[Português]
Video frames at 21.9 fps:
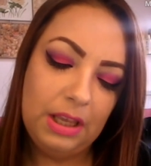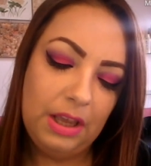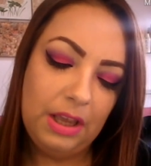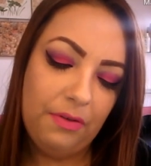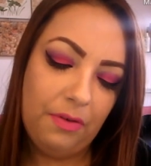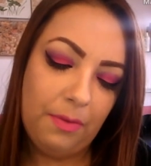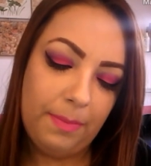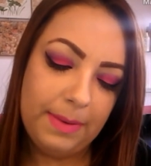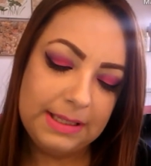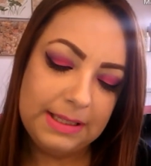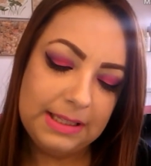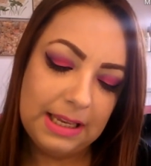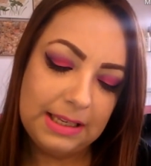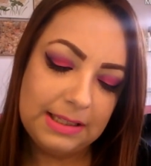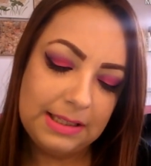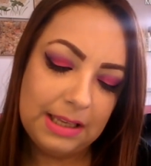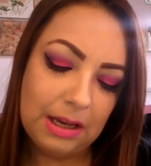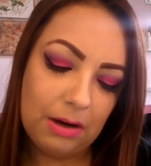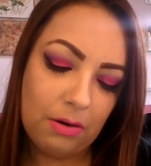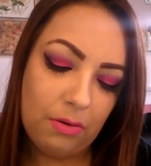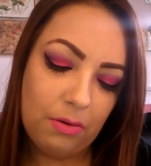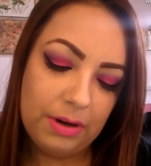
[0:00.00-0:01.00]
E eu vou passar
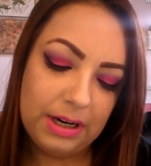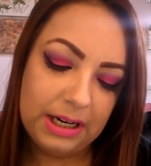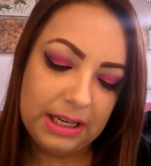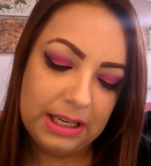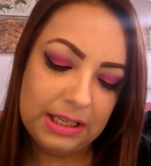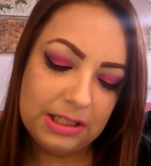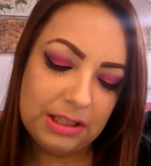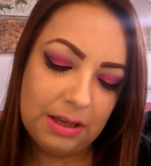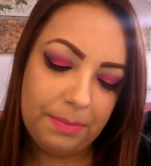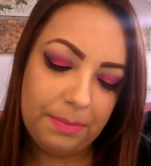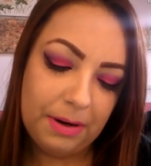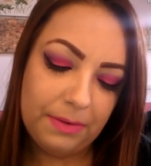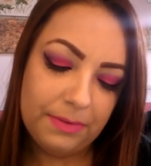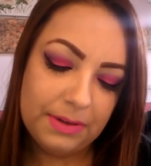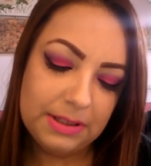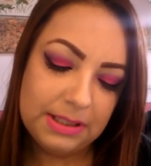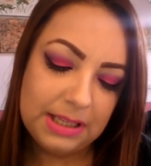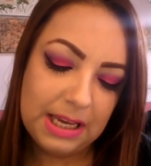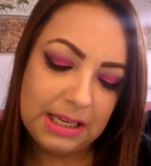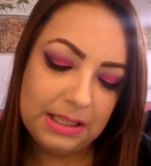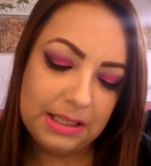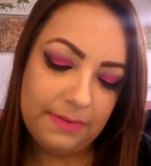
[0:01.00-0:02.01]
essa cor aqui só pra
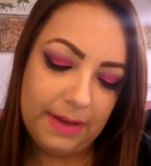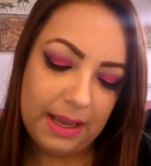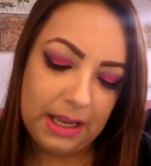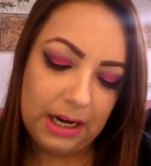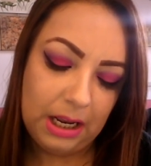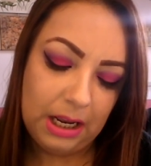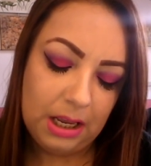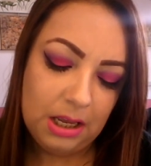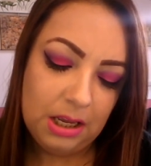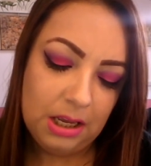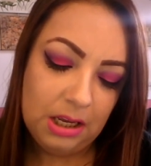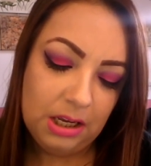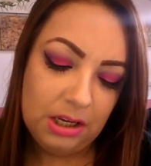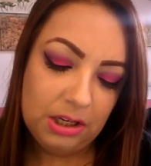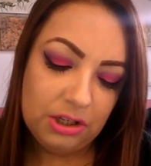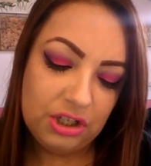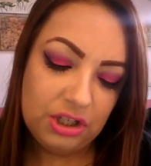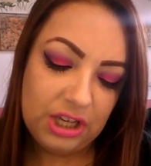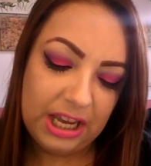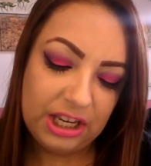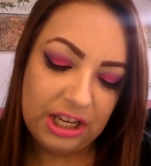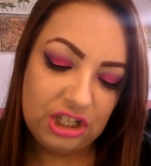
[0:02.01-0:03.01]
vocês verem.
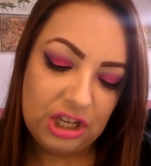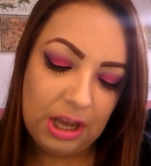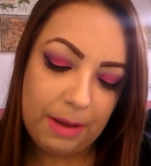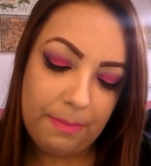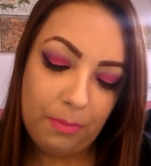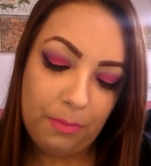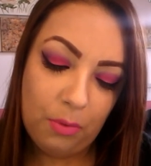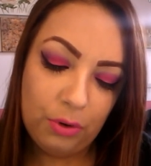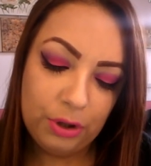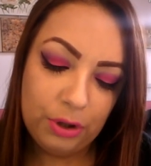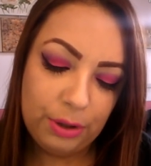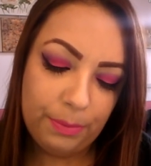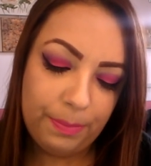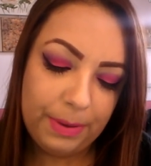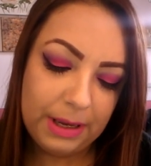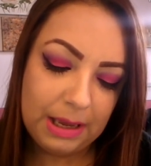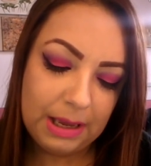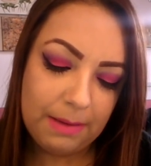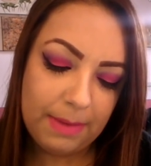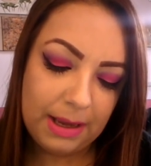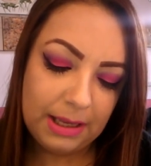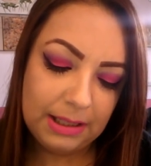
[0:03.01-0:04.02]
Gente, é muito
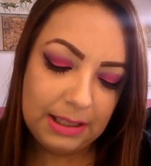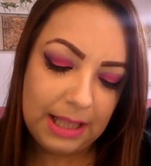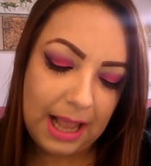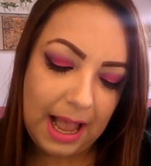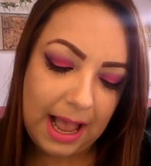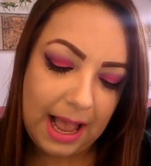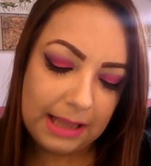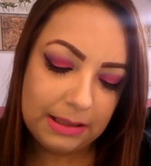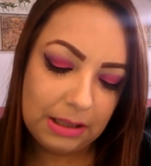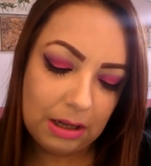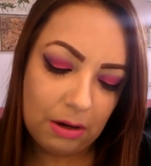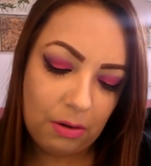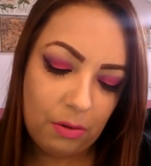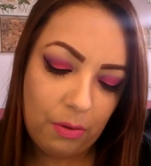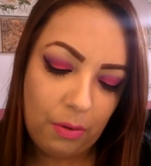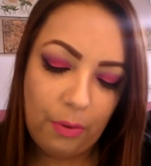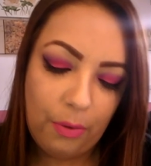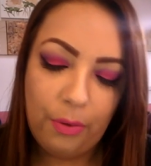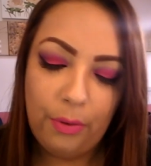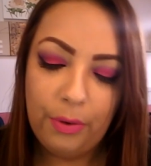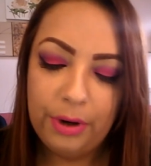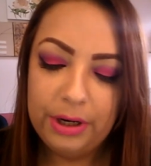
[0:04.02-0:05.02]
pigmentada a
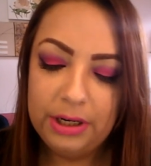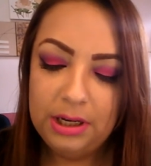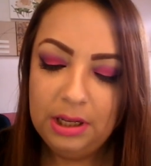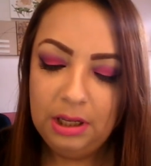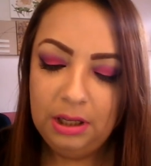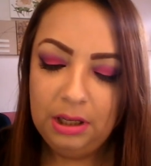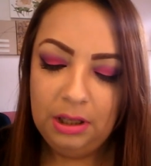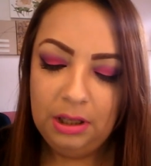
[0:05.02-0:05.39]
cor.